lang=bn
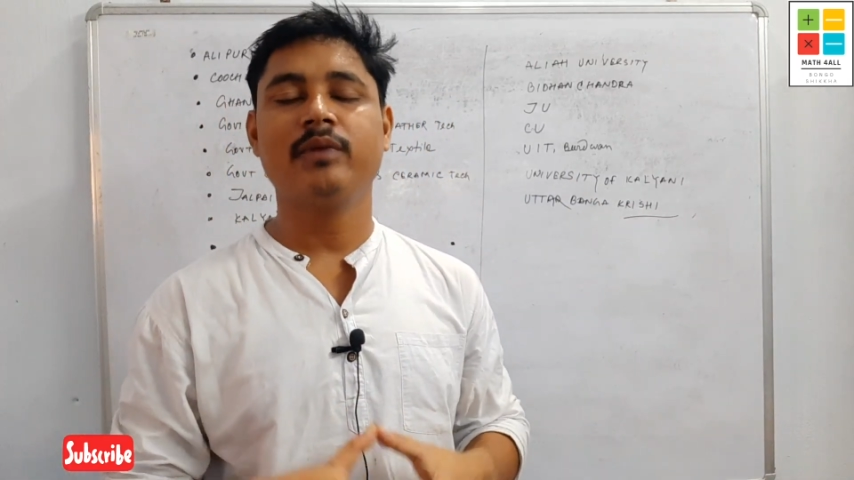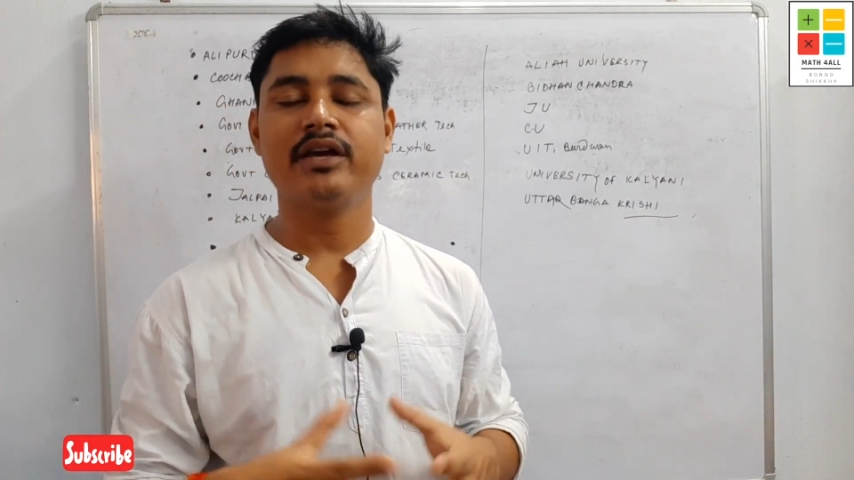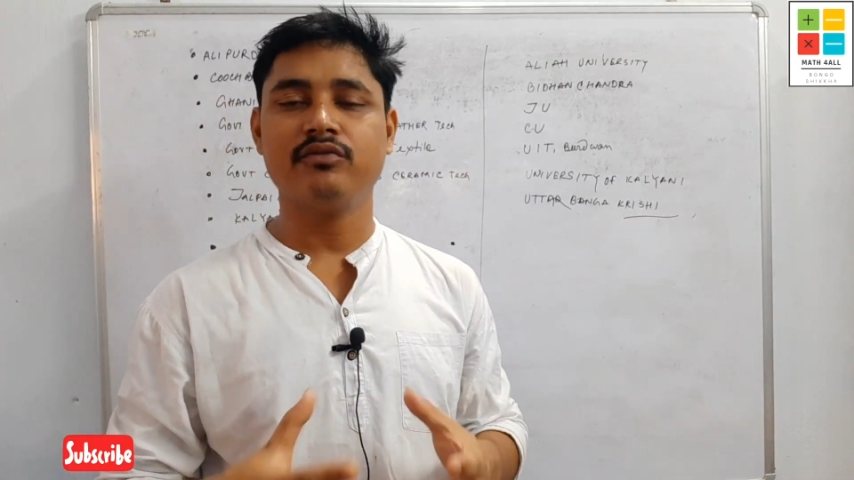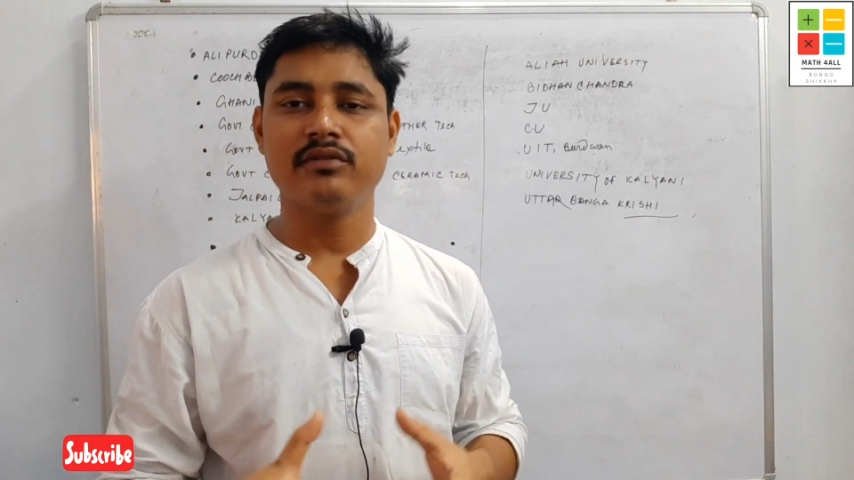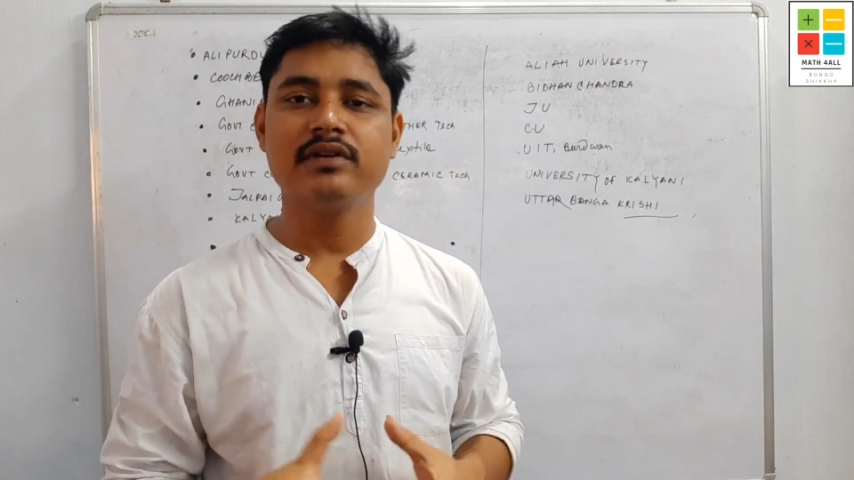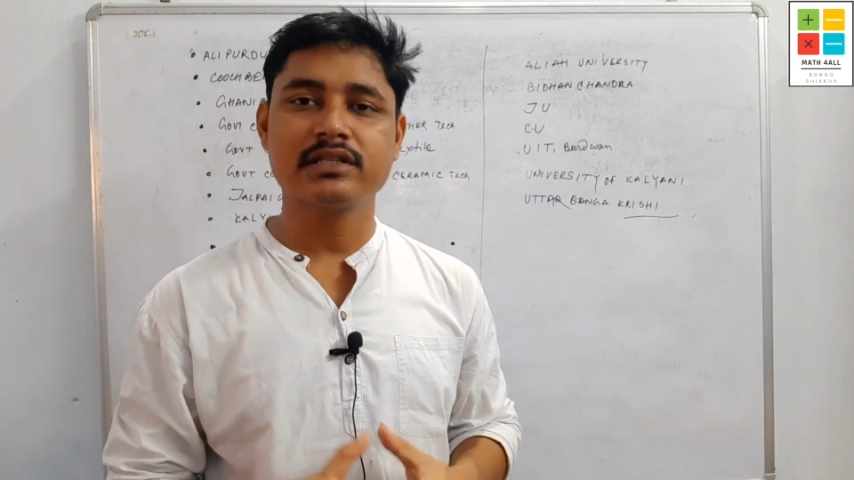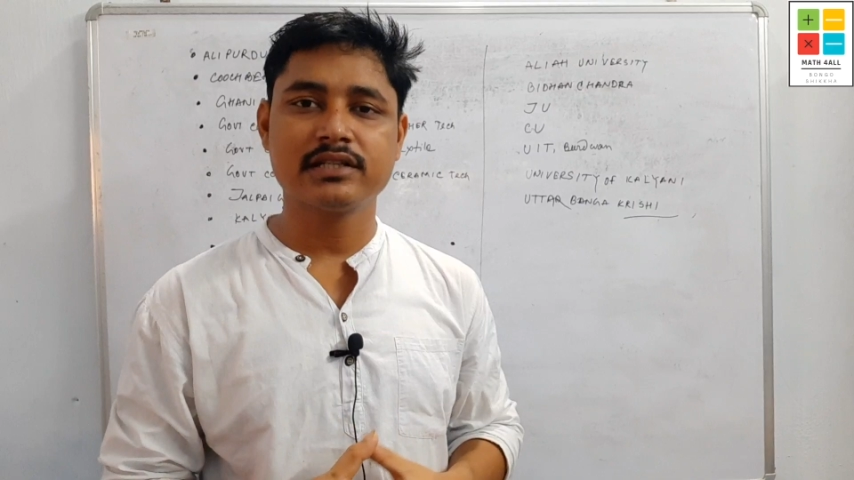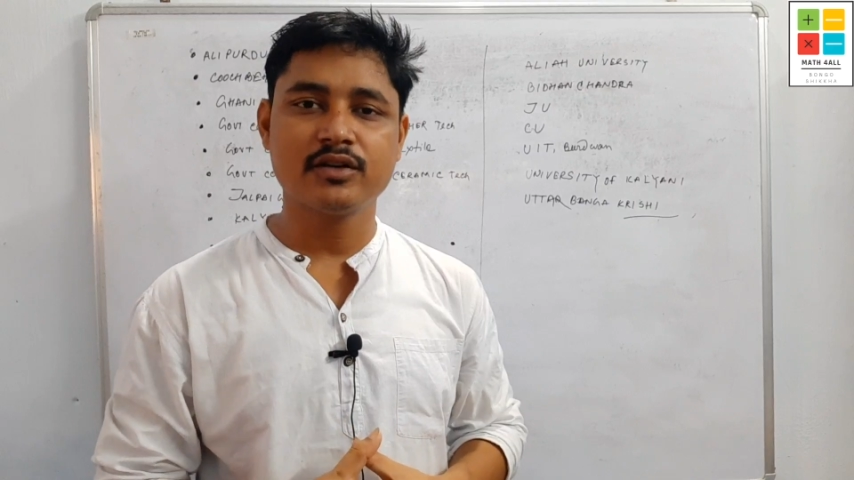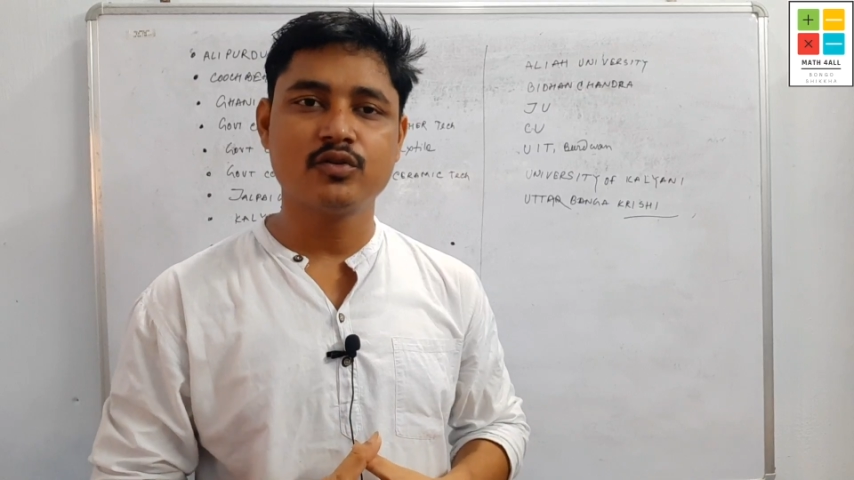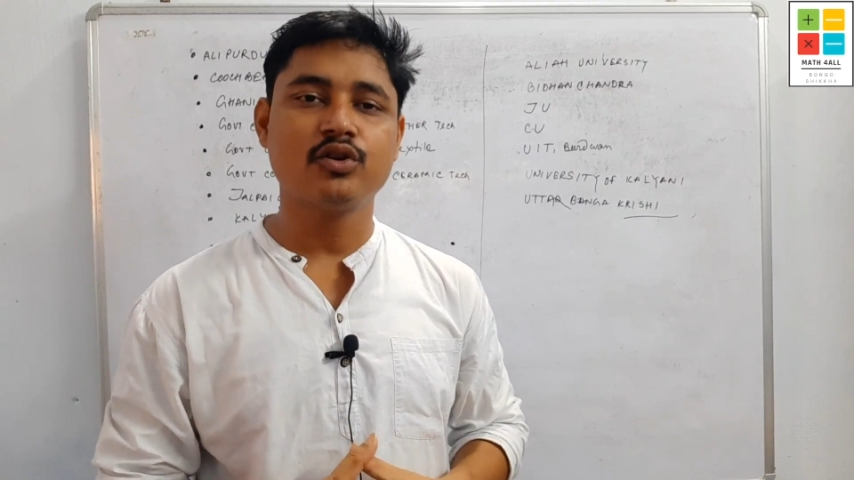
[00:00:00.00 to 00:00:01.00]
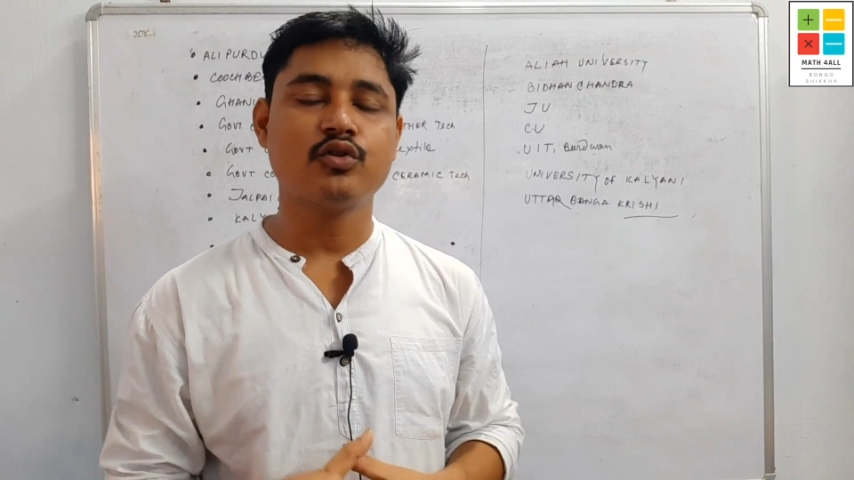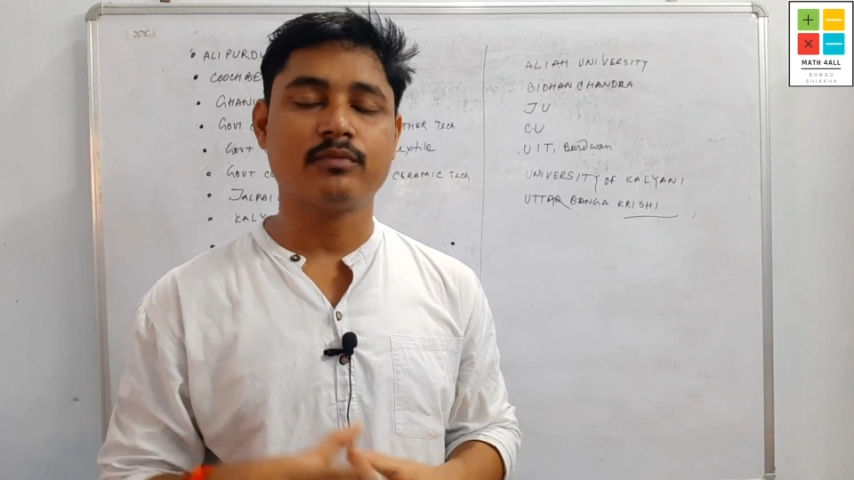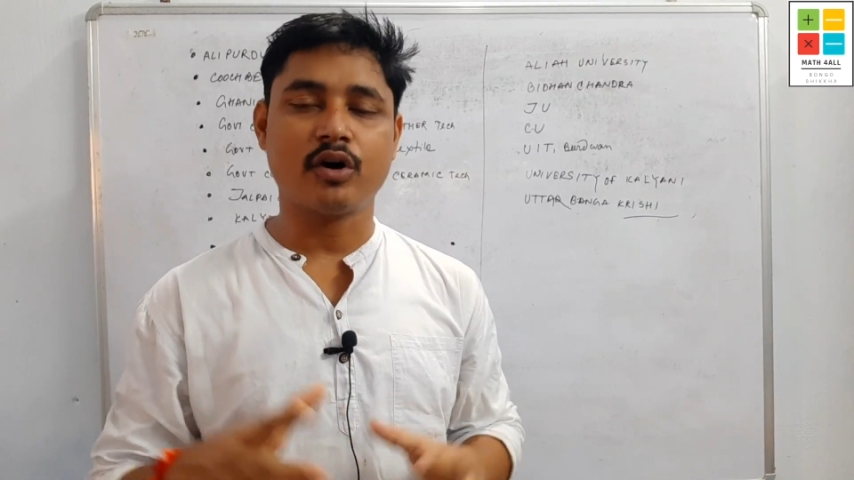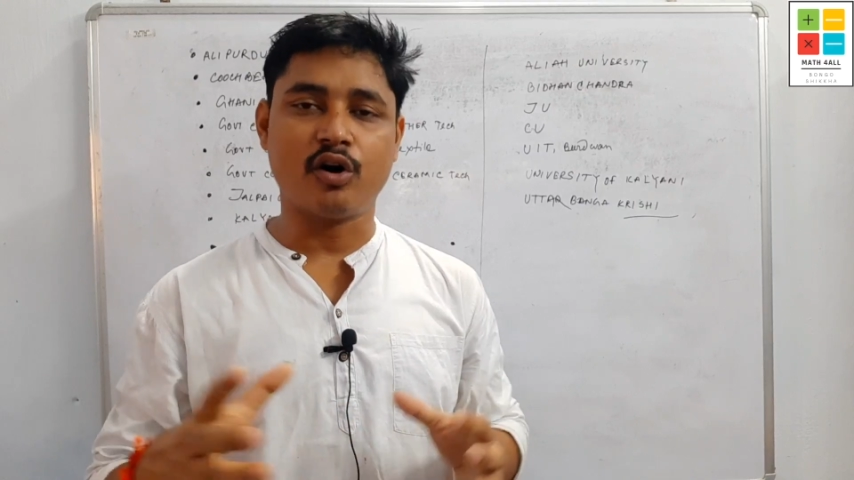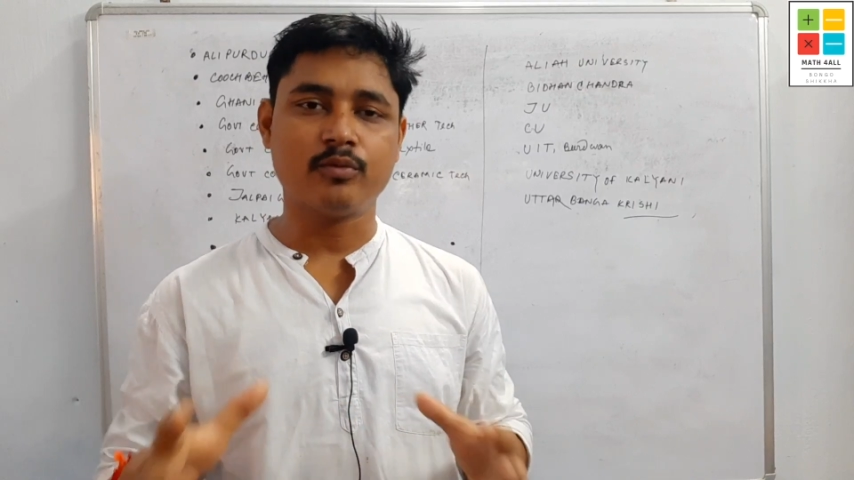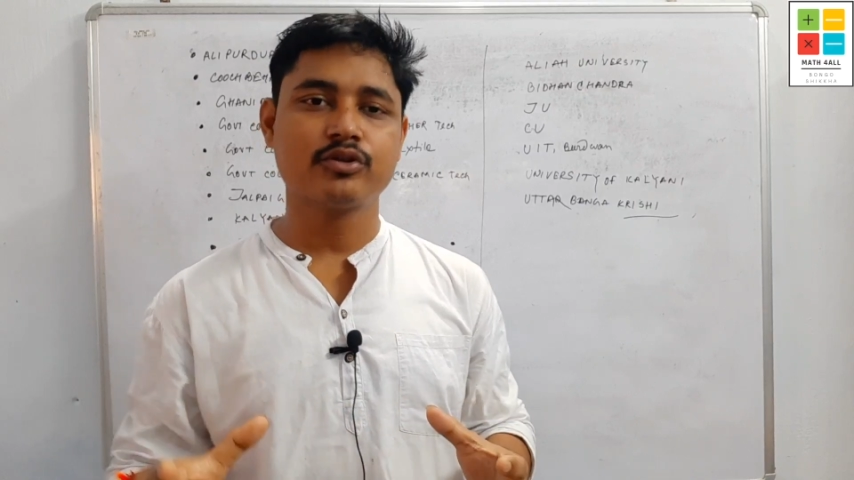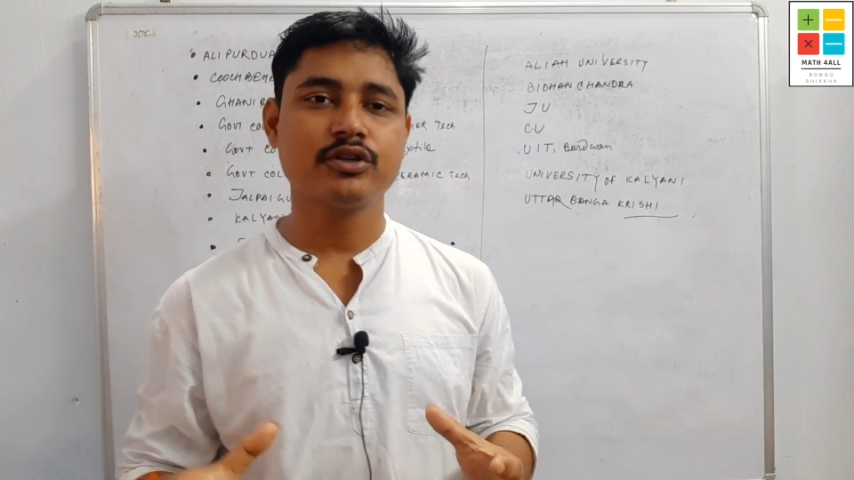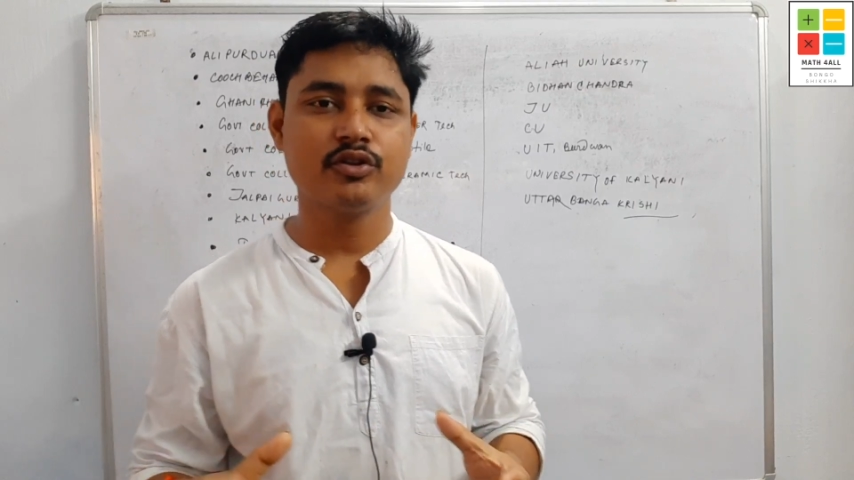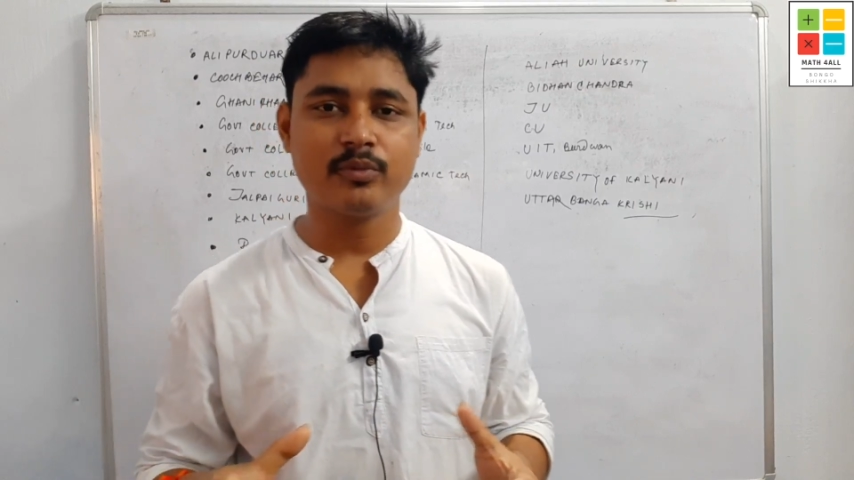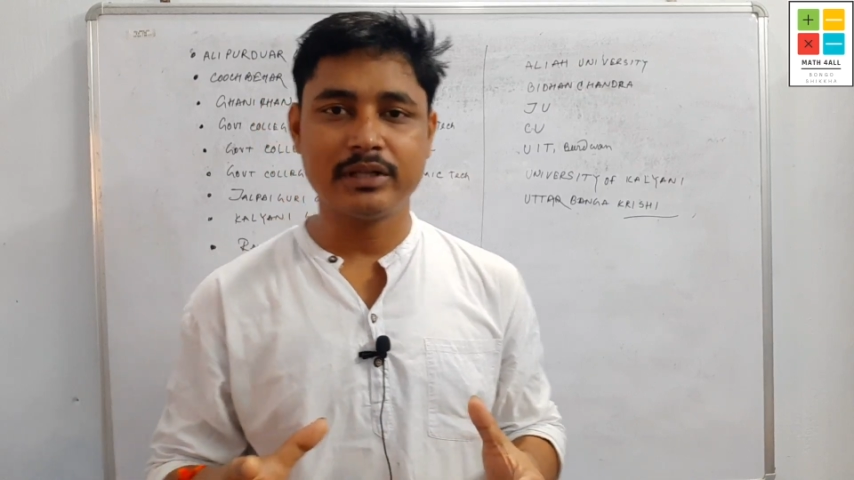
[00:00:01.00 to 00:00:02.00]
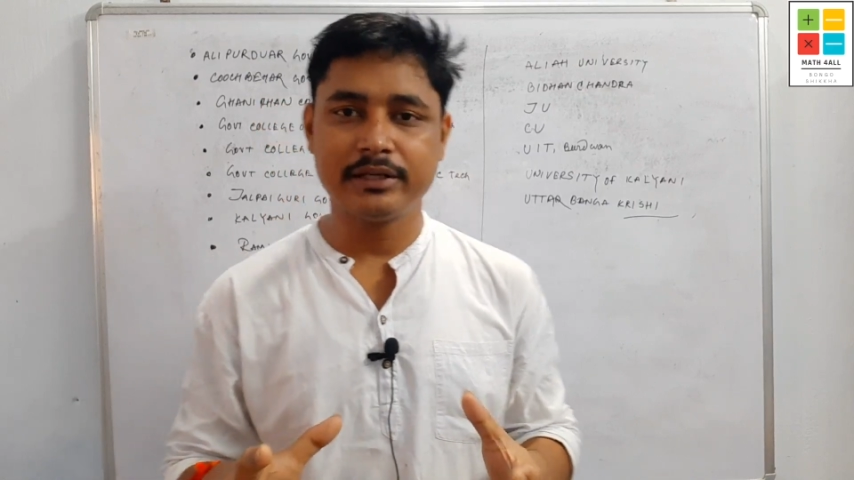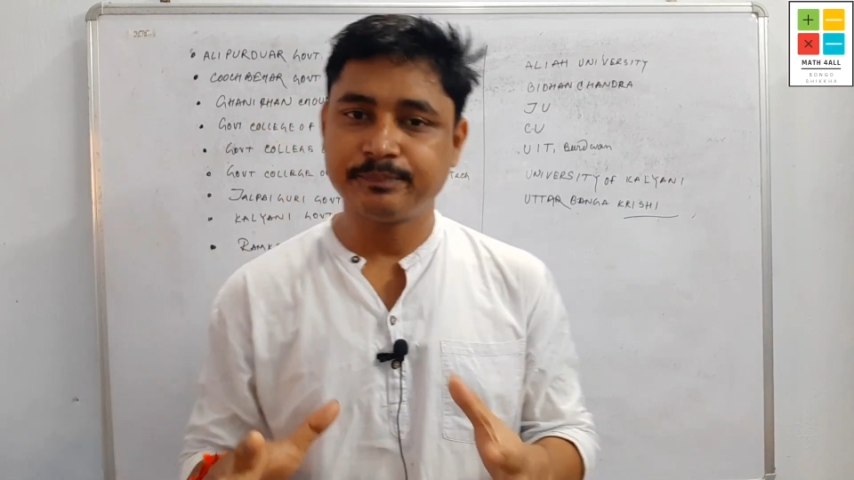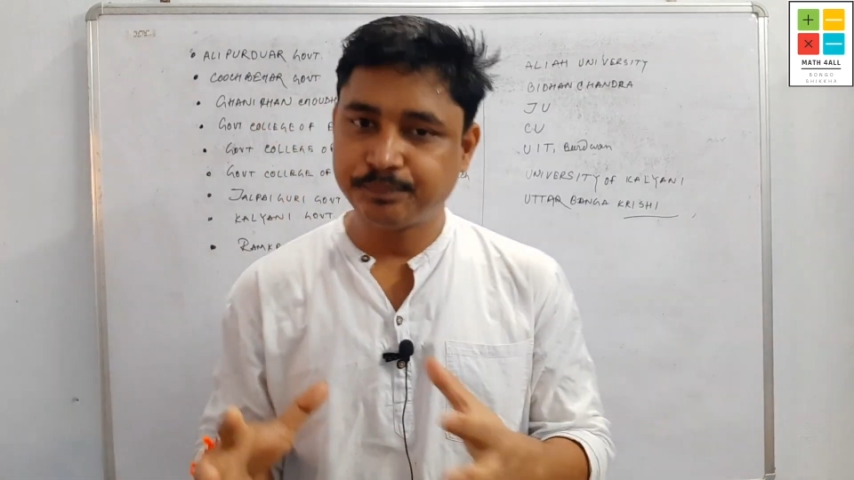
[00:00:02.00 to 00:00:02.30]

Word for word: বা ইউনিভার্সিটিগুলো তোমরা অবশ্যই তোমাদের